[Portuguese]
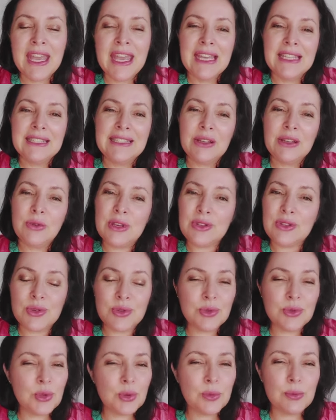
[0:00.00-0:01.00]
Tem um
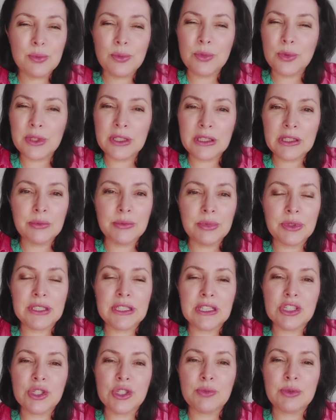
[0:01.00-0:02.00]
assunto muito
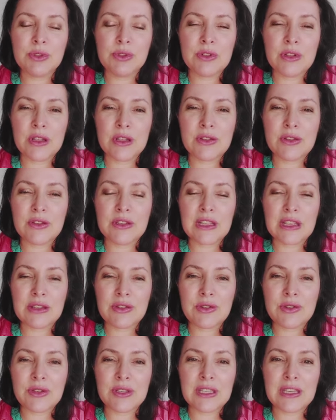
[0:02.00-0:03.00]
importante para os nossos
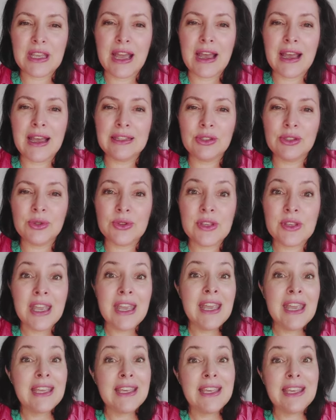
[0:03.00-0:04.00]
associados,
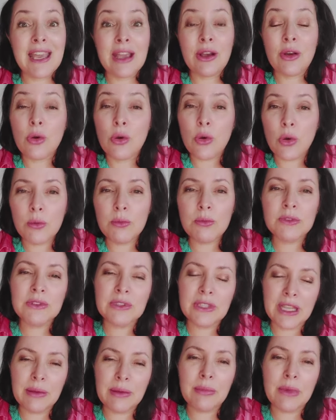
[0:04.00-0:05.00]
que é como
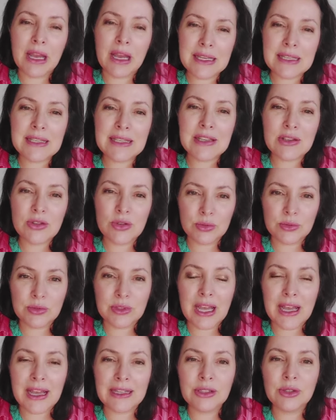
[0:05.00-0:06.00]
ter mais
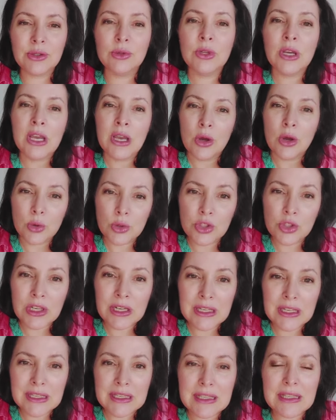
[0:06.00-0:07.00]
resultado
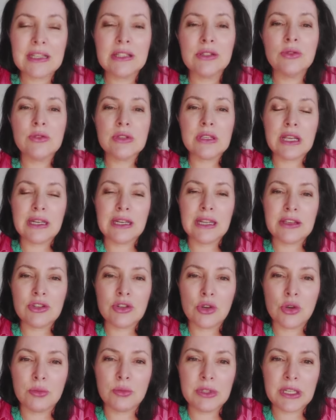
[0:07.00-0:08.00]
utilizando os canais de
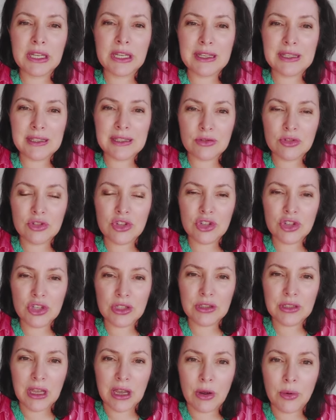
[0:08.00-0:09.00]
comunicação
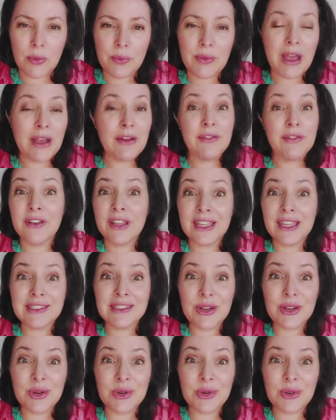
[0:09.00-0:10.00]
digital, a
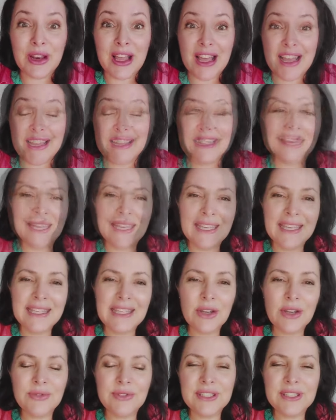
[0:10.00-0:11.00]
venda online.
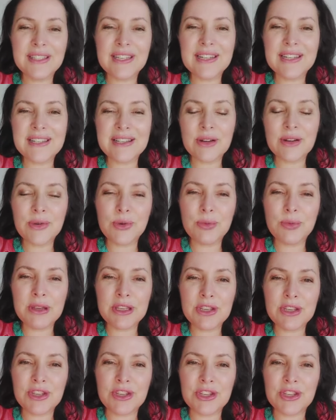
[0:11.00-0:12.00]
E eu vim trazer
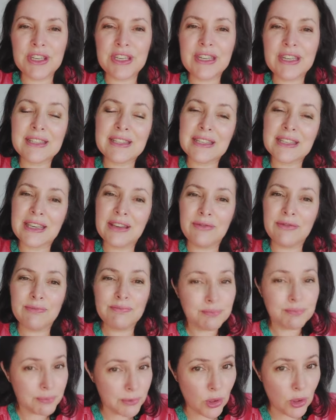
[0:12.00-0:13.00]
algumas dicas que
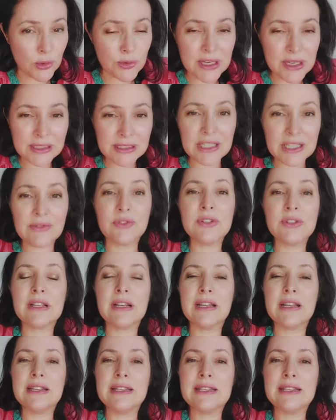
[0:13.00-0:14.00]
com certeza vão
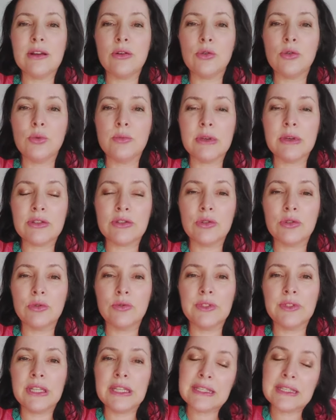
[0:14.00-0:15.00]
esclarecer algumas
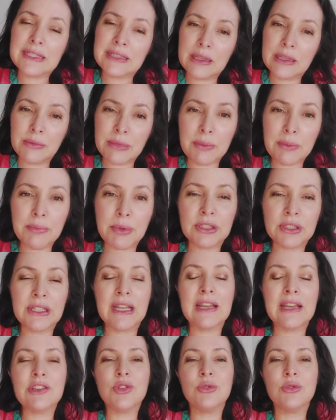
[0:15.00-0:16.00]
dúvidas e também
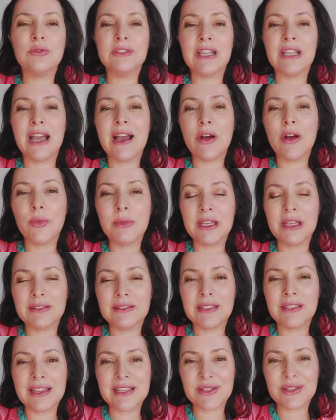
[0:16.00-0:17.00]
podem ajudar a
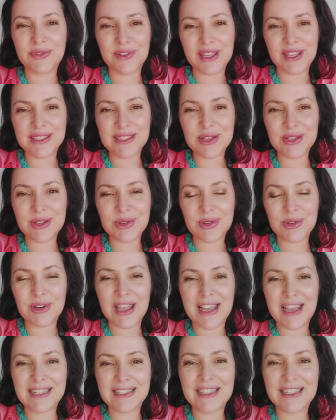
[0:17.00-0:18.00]
aumentar as vendas
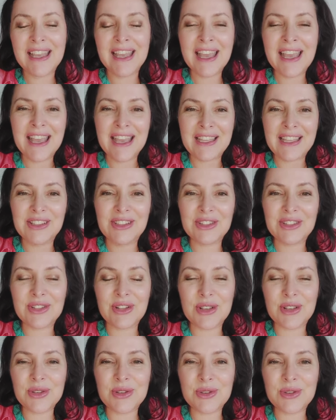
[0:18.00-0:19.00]
online dos
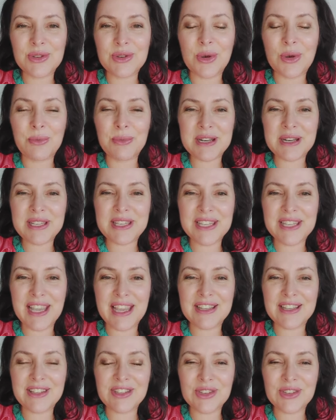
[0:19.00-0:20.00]
nossos
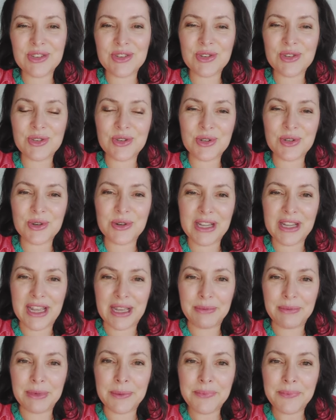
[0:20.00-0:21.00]
comerciantes de
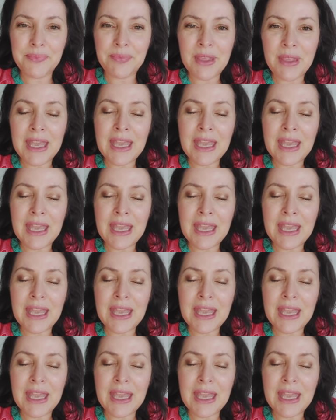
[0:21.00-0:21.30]
Sorocaba.